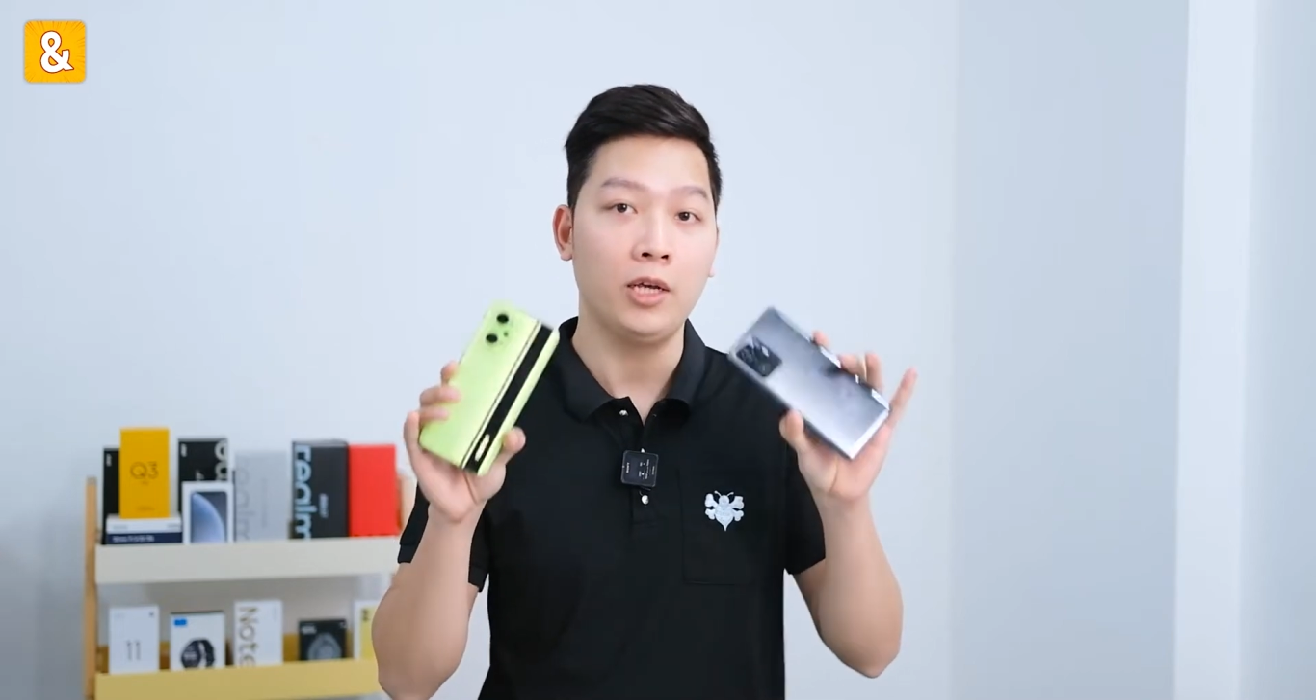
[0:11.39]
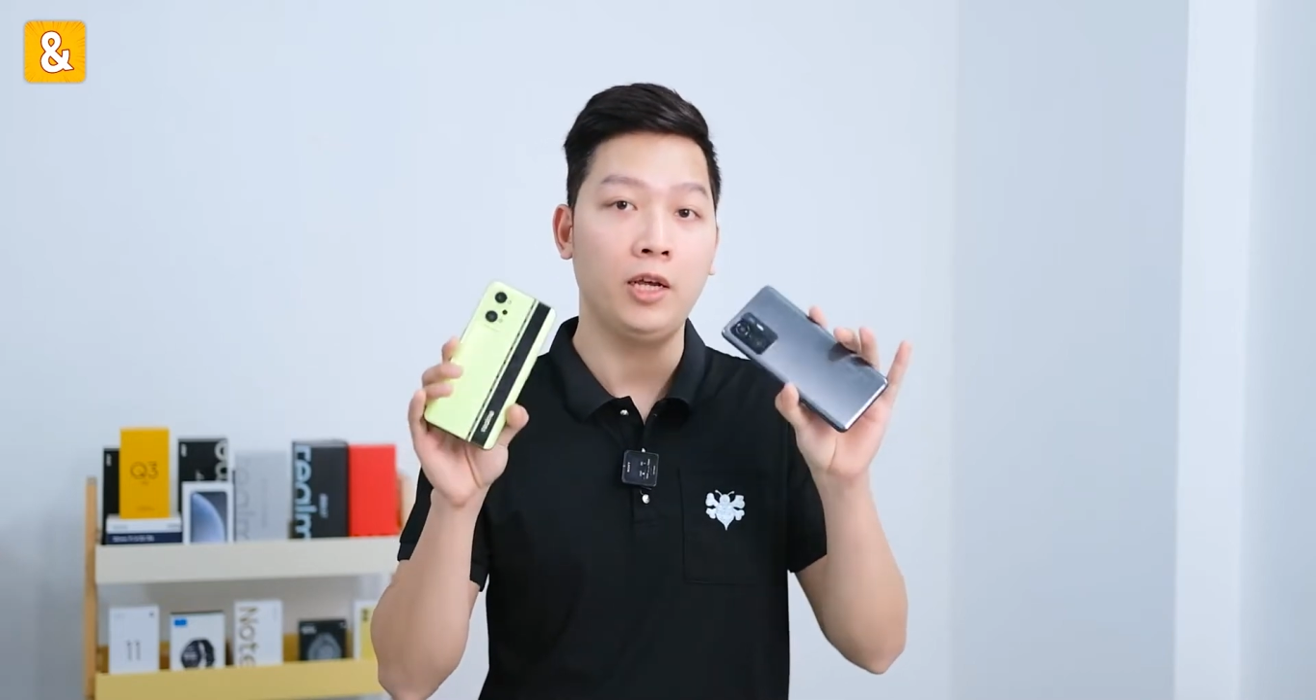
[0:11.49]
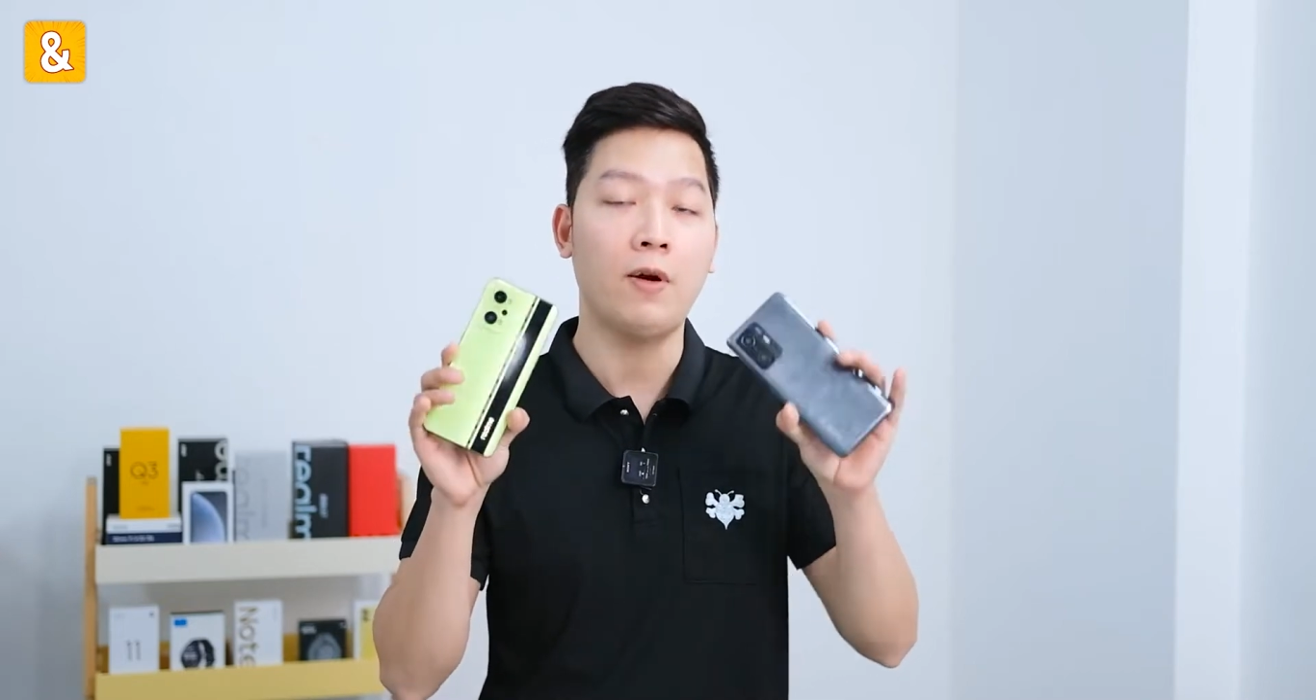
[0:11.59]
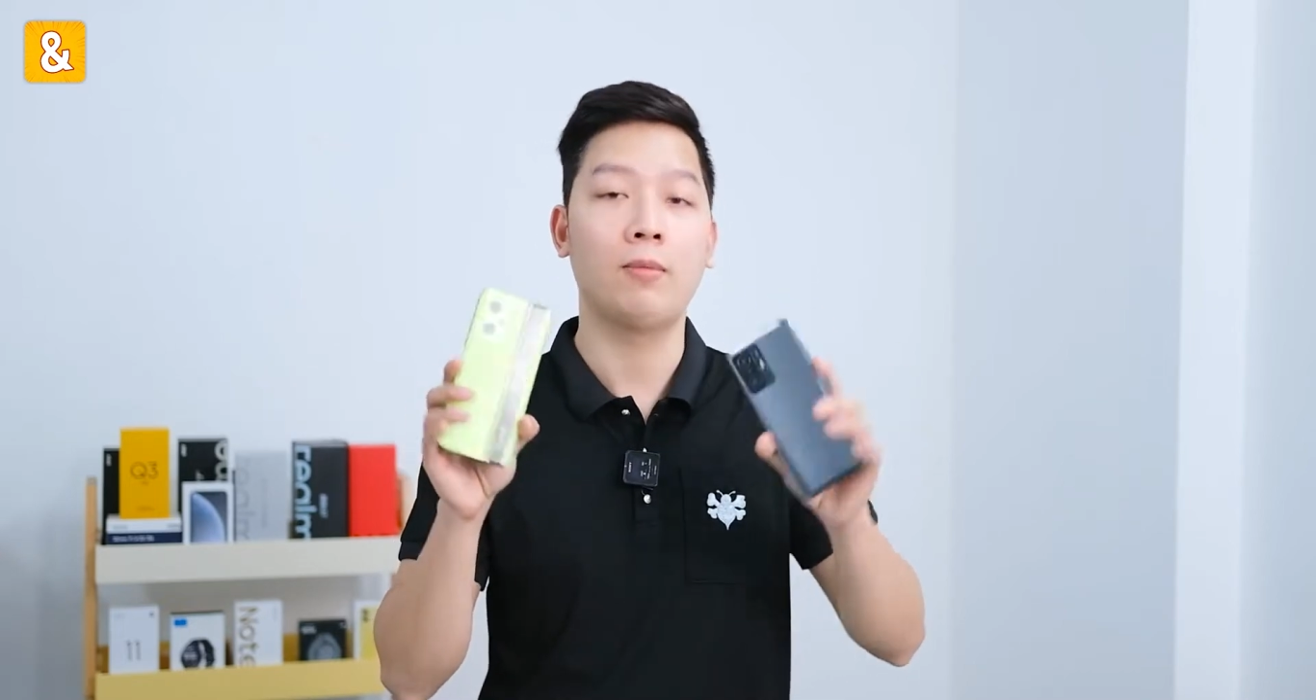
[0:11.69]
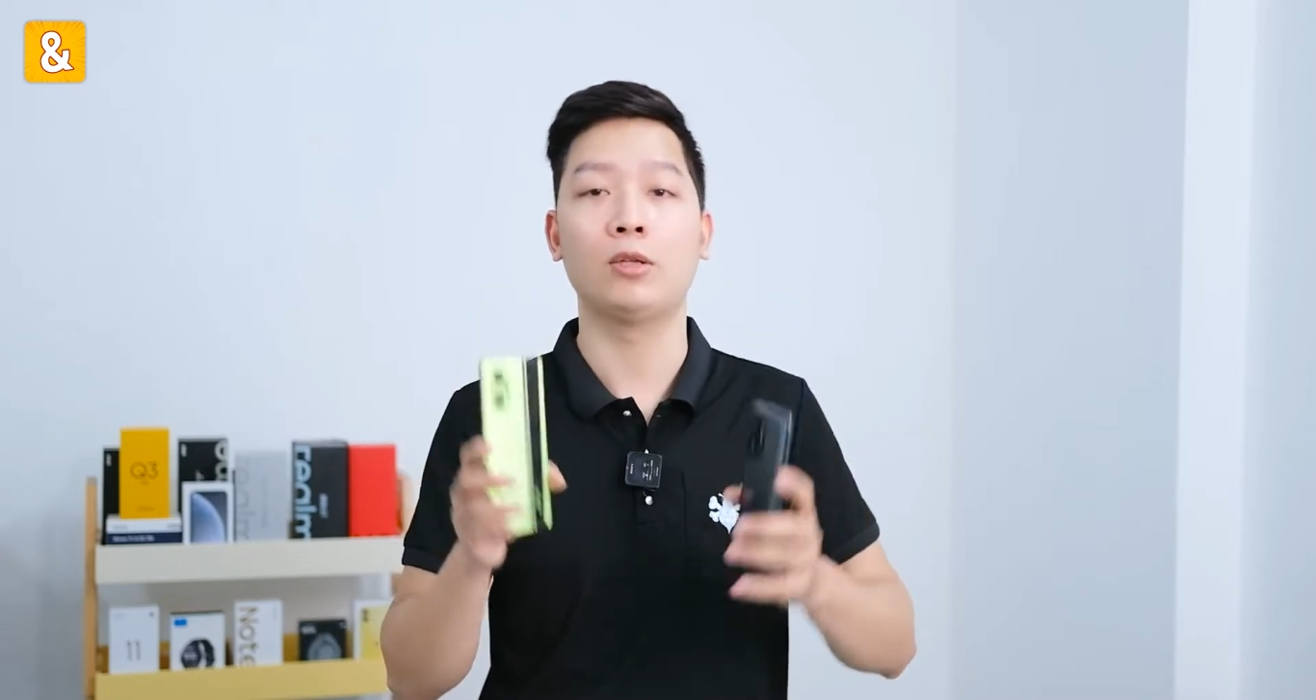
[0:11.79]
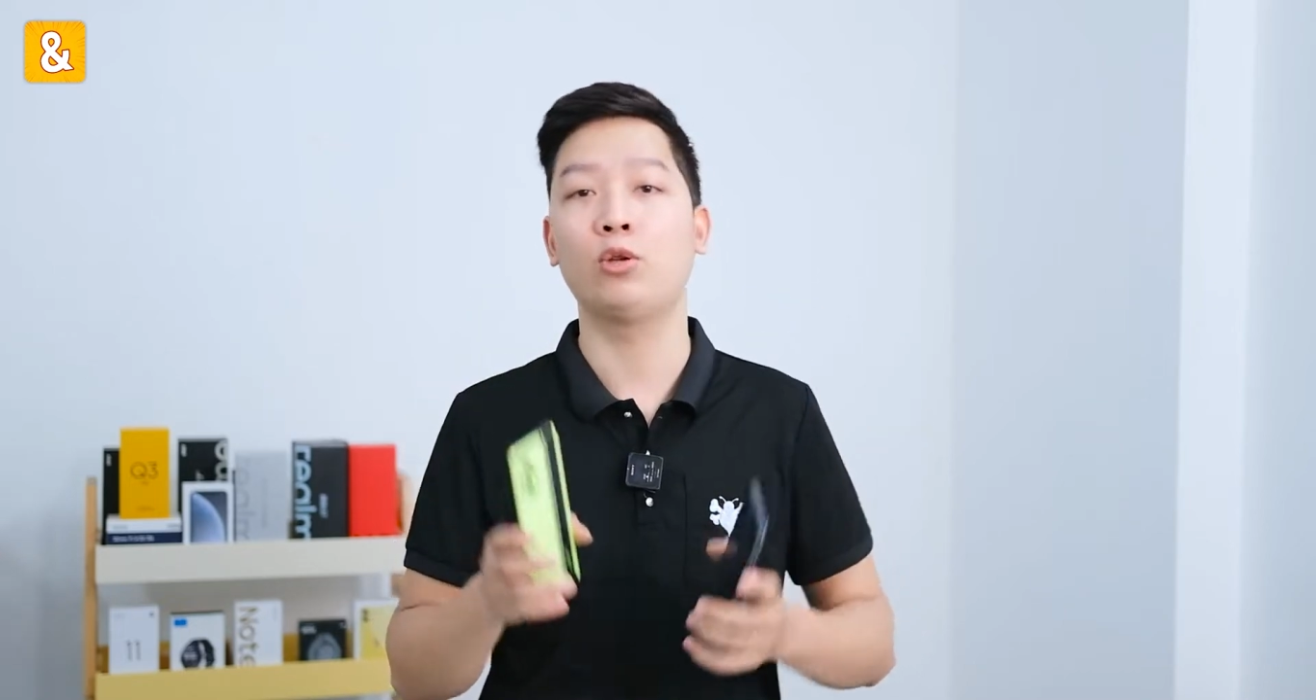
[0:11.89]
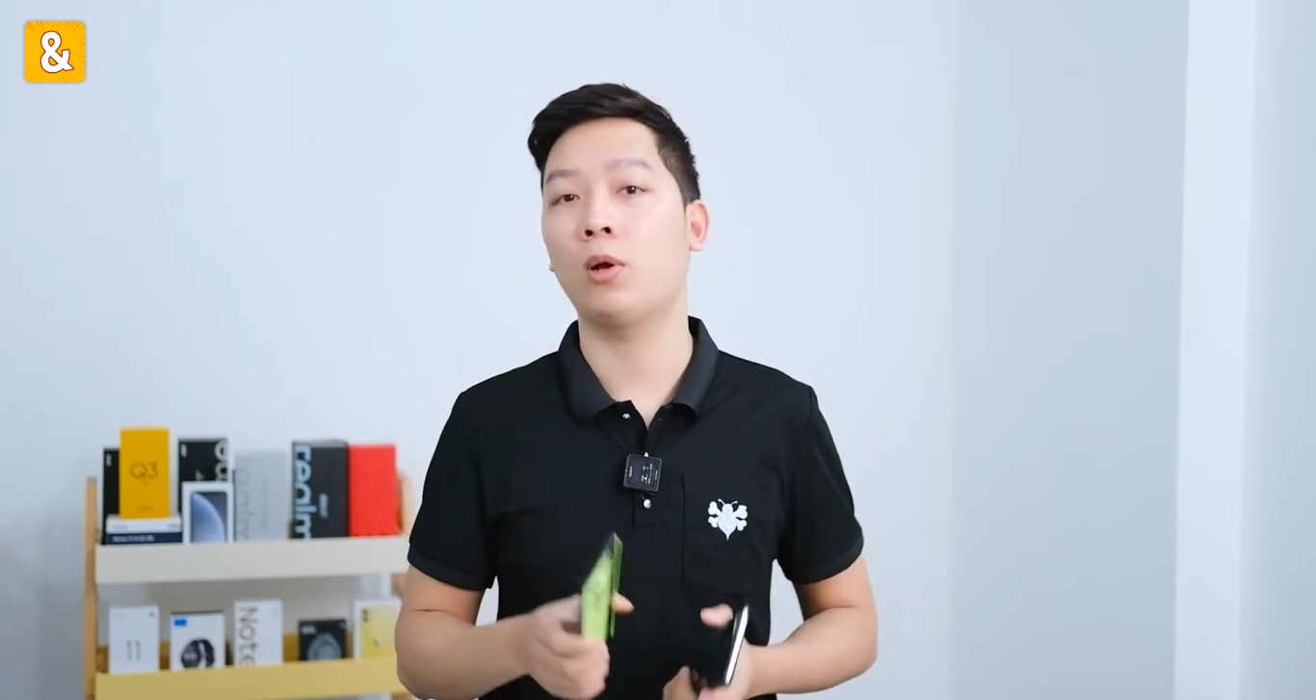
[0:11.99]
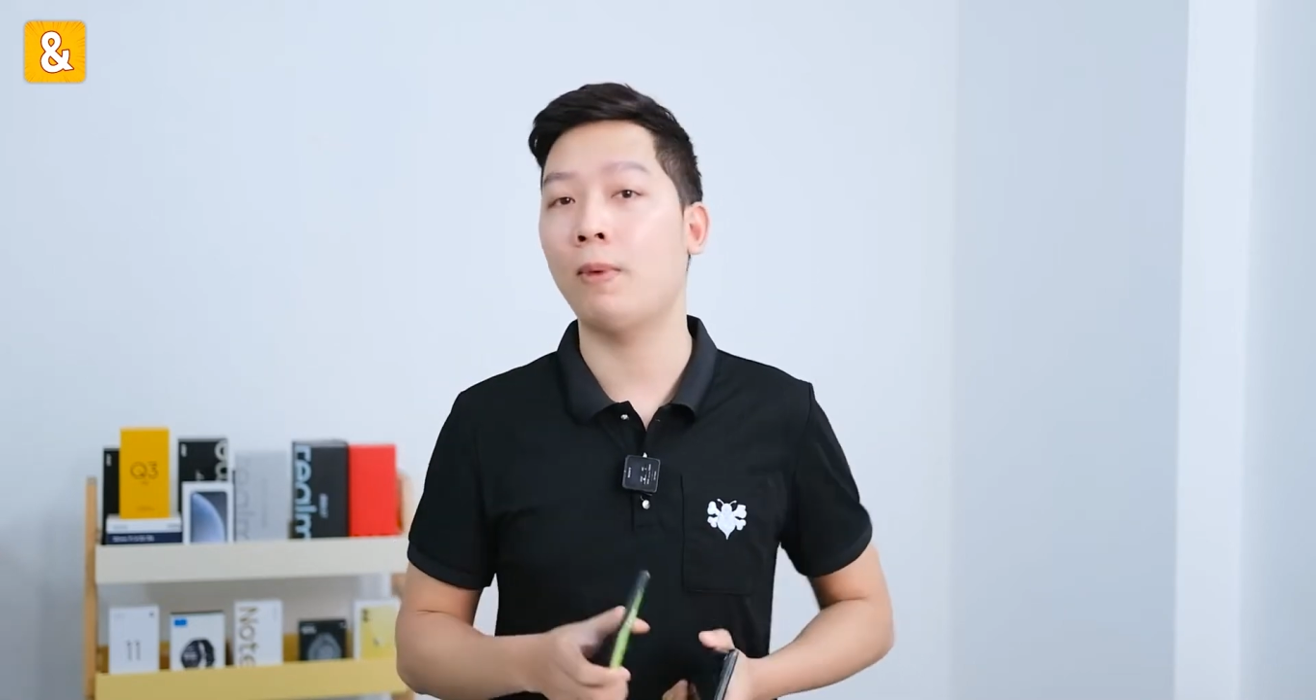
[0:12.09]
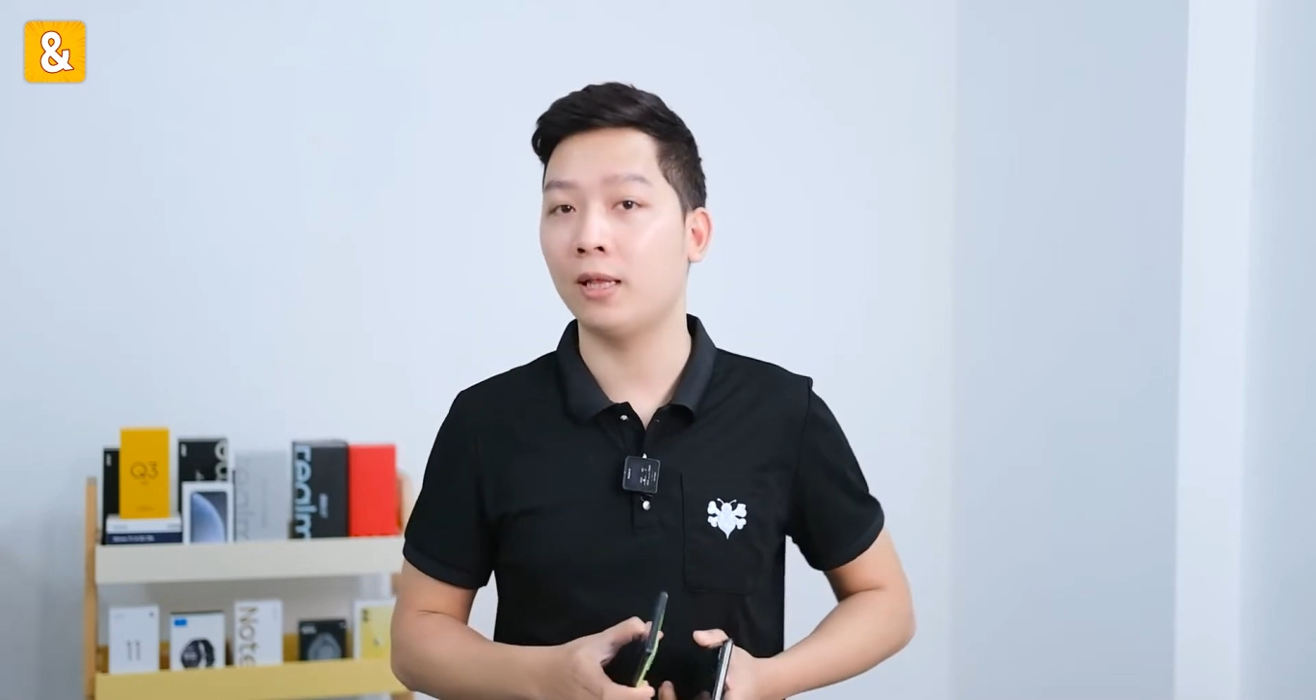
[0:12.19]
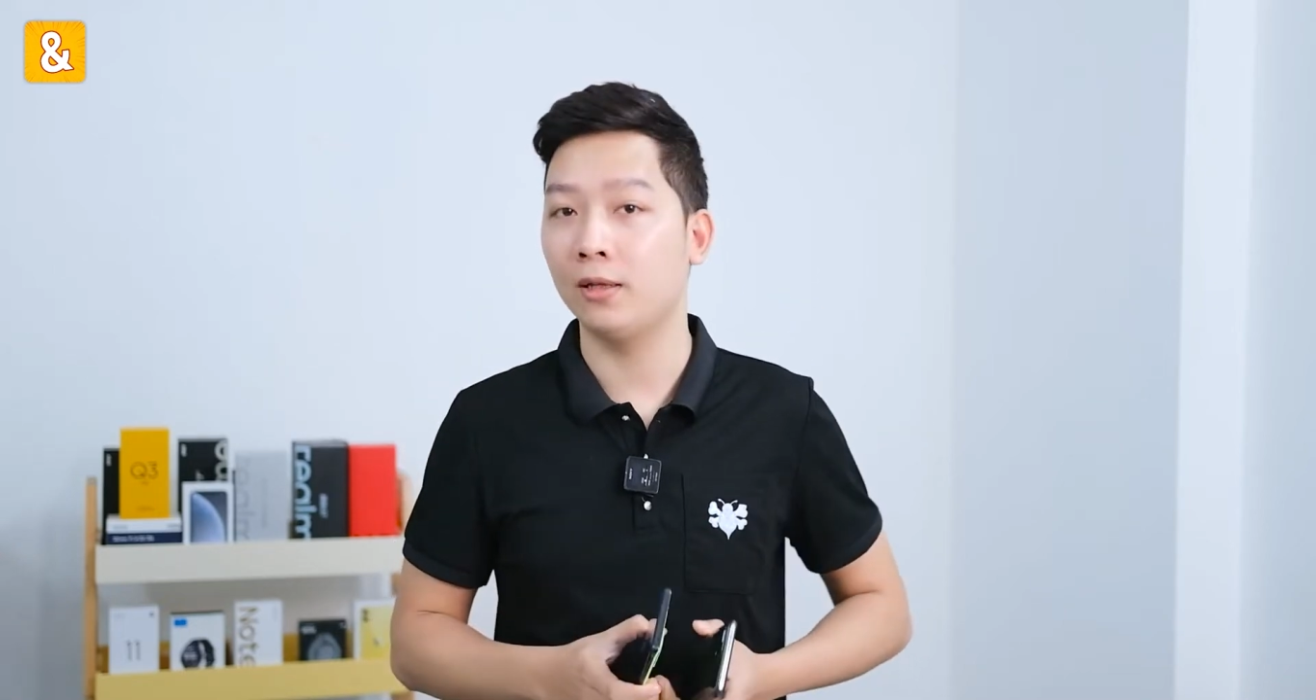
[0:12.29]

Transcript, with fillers: Hy vọng là giúp các bạn